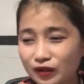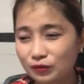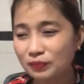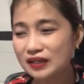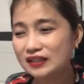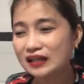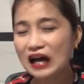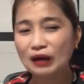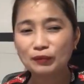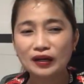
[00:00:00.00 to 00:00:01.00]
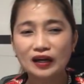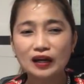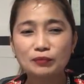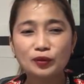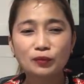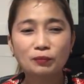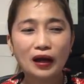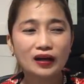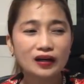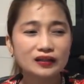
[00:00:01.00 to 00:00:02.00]
Yung busy namin, alam niyo yung
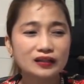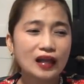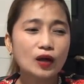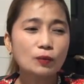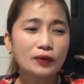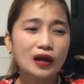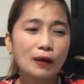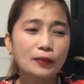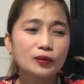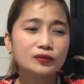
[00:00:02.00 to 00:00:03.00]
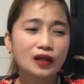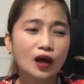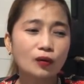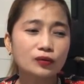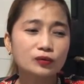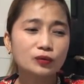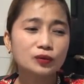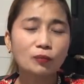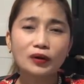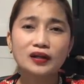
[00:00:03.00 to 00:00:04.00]
parang, talo pa namin yung taong
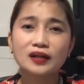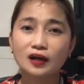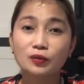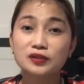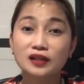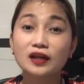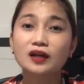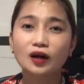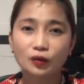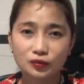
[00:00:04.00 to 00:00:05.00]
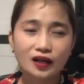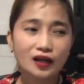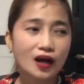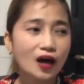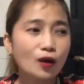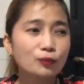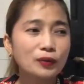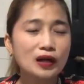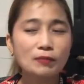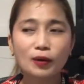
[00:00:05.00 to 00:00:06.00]
sobrang hika host na hika-host. Kaya nga ako
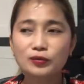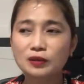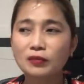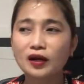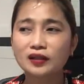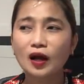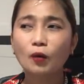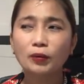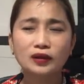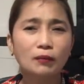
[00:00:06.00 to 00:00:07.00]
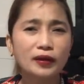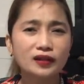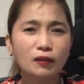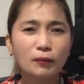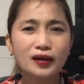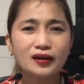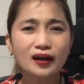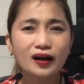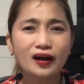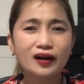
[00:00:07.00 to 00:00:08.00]
believe ako sa mga tao patambay-tambay
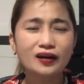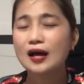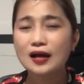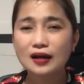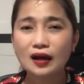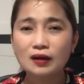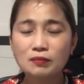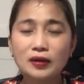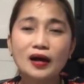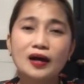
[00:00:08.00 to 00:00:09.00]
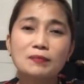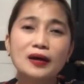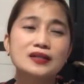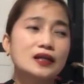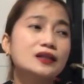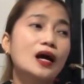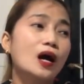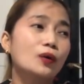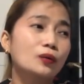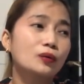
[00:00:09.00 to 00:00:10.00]
lang. Kaya lang, magkakaiba kasi ang tao.